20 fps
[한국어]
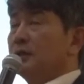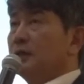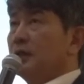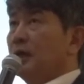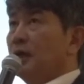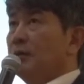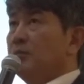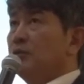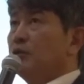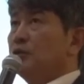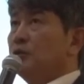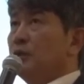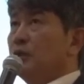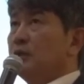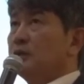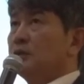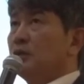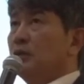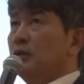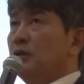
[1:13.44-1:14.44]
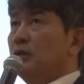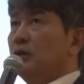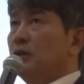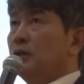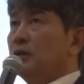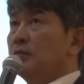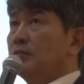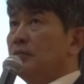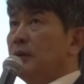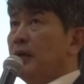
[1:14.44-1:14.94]
대한민국의
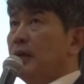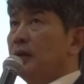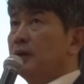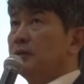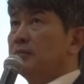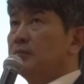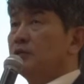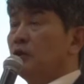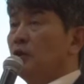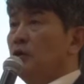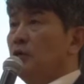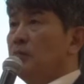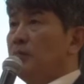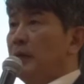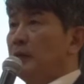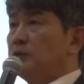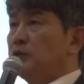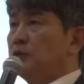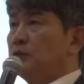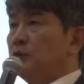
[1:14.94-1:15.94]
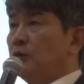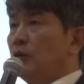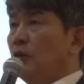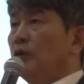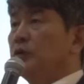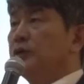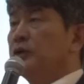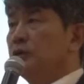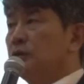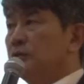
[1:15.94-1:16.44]
전력망, 전력 발전소를
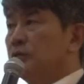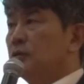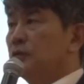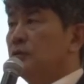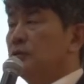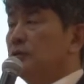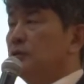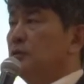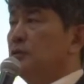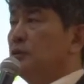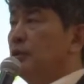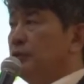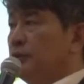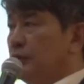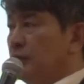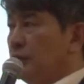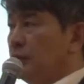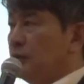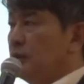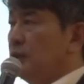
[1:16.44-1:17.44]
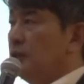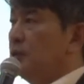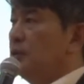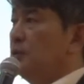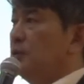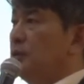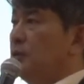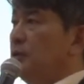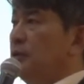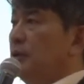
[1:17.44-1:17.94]
어디는 크고 어디는
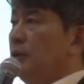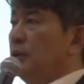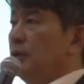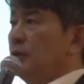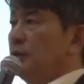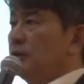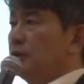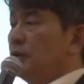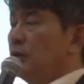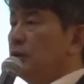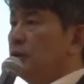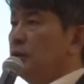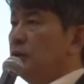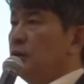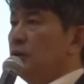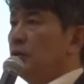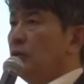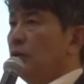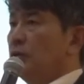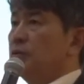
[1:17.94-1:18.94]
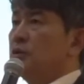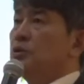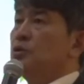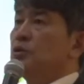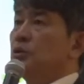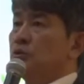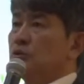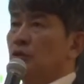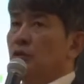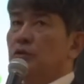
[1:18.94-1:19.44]
키고 전기는 어느
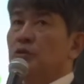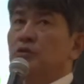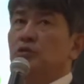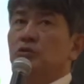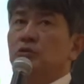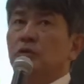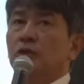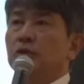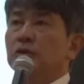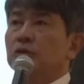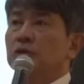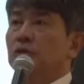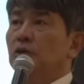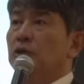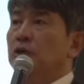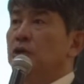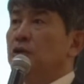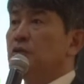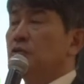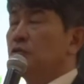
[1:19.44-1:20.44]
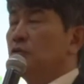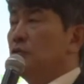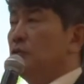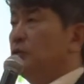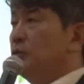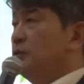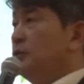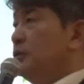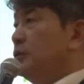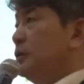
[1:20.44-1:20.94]
어느 어느
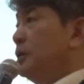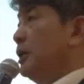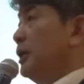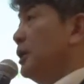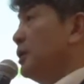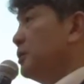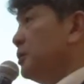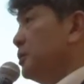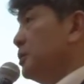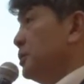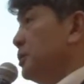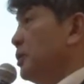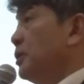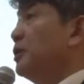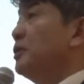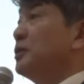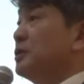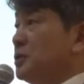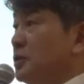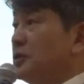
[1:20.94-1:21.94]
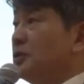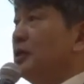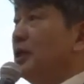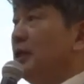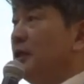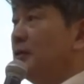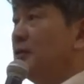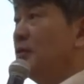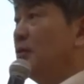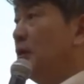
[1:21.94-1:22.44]
전기줄로 흐르게 하고 이거를 결정을
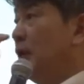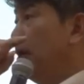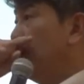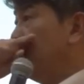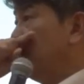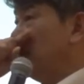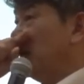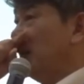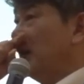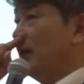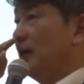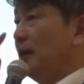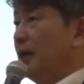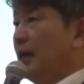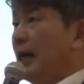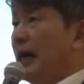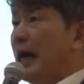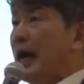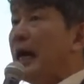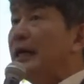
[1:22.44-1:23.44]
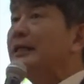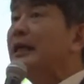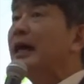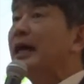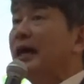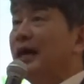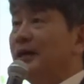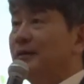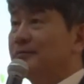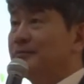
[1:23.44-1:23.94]
하는 걸 합니다.
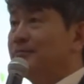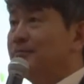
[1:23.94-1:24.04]
하나가.